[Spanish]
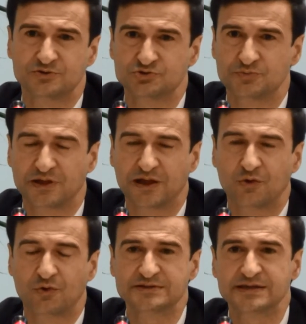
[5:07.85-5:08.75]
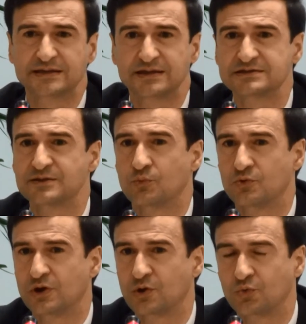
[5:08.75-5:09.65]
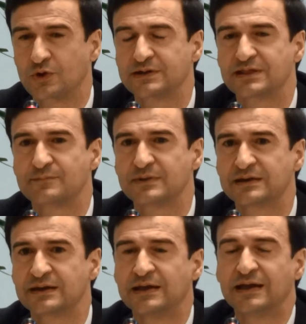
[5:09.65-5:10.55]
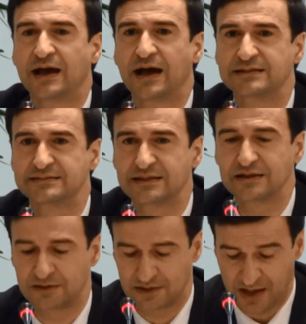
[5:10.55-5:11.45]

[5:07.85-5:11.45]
no se obtenga lo que se quiere, se puede recurrir también ante el.